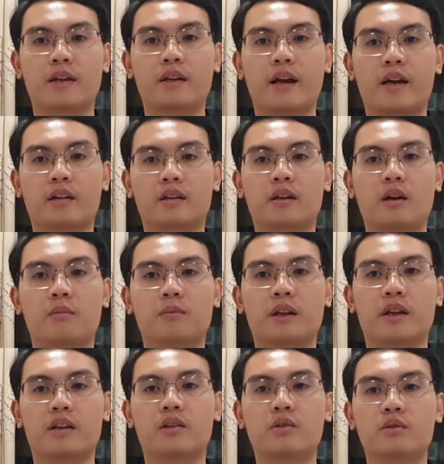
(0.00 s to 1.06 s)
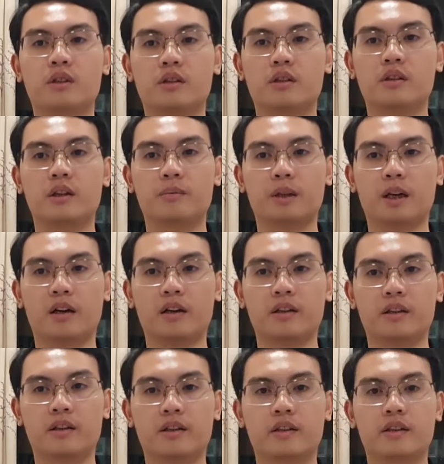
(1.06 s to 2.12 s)
tai nạn không thể cứu chữa kịp
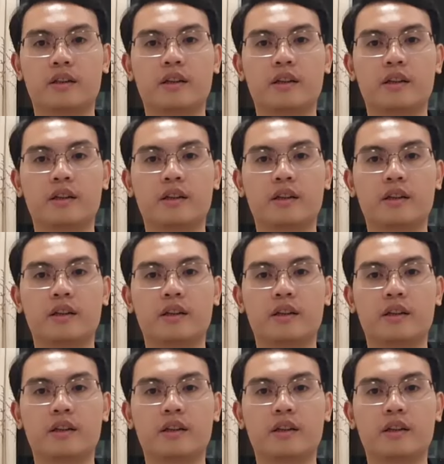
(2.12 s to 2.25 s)
thời